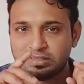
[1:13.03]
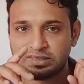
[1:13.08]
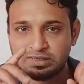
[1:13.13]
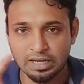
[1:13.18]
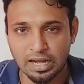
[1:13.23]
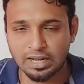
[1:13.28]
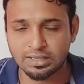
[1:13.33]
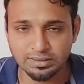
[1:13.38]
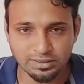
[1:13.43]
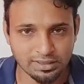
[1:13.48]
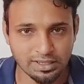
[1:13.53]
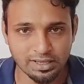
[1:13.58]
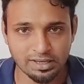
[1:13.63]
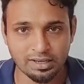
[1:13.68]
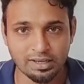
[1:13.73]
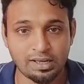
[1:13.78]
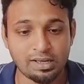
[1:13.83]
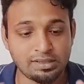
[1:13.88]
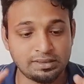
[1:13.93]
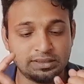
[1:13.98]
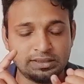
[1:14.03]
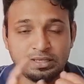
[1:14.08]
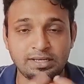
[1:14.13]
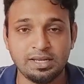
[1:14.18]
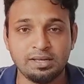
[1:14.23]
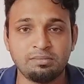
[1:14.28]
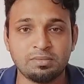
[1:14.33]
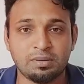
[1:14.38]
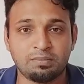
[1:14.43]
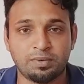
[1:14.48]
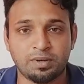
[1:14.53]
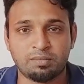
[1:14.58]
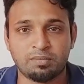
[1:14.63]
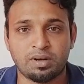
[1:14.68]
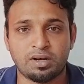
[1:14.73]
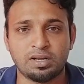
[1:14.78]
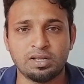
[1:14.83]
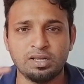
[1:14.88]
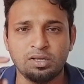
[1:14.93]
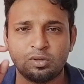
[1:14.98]
சான்ஸே இல்லை சிட்டி மேப்பர்
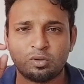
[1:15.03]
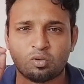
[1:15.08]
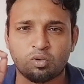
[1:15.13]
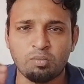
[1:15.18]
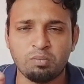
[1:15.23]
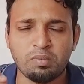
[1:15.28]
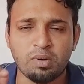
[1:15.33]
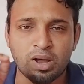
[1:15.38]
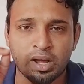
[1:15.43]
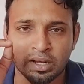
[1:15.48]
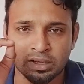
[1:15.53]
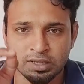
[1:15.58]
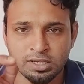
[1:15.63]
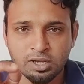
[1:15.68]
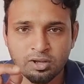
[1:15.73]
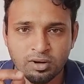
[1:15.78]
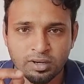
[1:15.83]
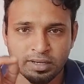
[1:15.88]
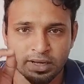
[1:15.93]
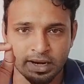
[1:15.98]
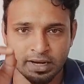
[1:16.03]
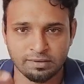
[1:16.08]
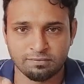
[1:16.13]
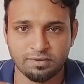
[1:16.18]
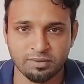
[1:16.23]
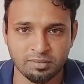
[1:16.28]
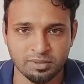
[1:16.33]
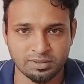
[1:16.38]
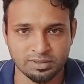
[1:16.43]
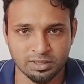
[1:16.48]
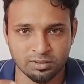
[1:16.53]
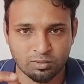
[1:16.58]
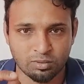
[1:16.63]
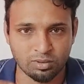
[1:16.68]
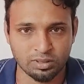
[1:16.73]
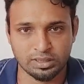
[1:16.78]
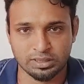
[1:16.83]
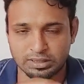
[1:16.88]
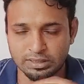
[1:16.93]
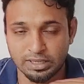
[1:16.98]
மாதிரி ரொம்ப அக்யூரட்டாக இன்ஃபர்மேஷனை
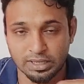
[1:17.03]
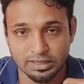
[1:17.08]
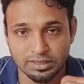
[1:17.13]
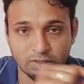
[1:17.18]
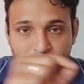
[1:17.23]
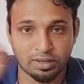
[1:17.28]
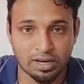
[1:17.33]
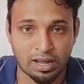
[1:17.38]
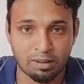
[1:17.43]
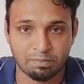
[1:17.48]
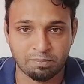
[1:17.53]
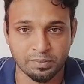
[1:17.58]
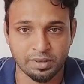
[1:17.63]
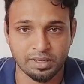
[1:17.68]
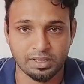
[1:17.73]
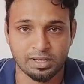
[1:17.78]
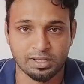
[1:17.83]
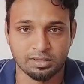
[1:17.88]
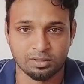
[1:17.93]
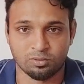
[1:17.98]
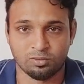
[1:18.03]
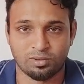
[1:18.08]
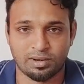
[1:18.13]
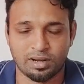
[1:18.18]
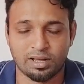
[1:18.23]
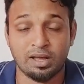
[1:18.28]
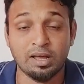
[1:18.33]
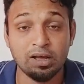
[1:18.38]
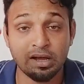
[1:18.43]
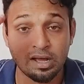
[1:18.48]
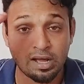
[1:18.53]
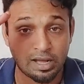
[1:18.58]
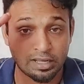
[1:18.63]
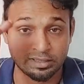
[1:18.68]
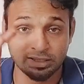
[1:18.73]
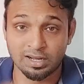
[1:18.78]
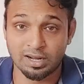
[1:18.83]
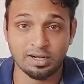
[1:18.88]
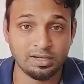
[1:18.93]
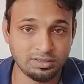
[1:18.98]
கொடுக்கறதுக்கு எந்த ஒரு ஆப்புமே இல்லை இந்த ஊரில்
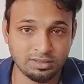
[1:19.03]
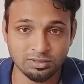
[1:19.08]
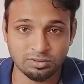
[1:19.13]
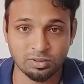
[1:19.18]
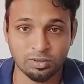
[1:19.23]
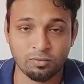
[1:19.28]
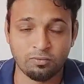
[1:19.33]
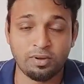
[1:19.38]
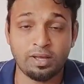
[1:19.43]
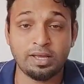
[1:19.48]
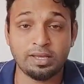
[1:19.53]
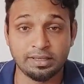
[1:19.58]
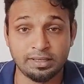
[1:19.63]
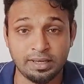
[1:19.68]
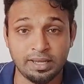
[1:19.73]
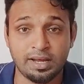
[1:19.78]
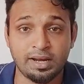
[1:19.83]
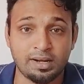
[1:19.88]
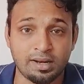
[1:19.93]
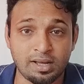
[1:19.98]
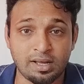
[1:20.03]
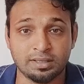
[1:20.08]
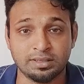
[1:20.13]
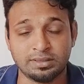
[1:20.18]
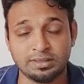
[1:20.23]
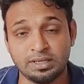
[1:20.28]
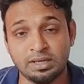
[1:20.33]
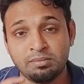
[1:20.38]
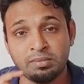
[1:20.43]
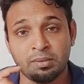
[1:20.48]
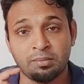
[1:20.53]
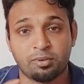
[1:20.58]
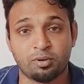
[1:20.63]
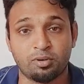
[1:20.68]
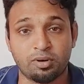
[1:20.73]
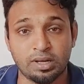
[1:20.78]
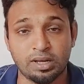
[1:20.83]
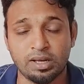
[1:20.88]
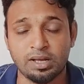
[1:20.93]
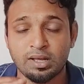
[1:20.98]
அதை நான் அடித்து சொல்லுவேன் ஏன்னா அந்த சிட்டி
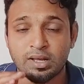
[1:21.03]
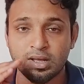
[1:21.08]
மேப்பரோட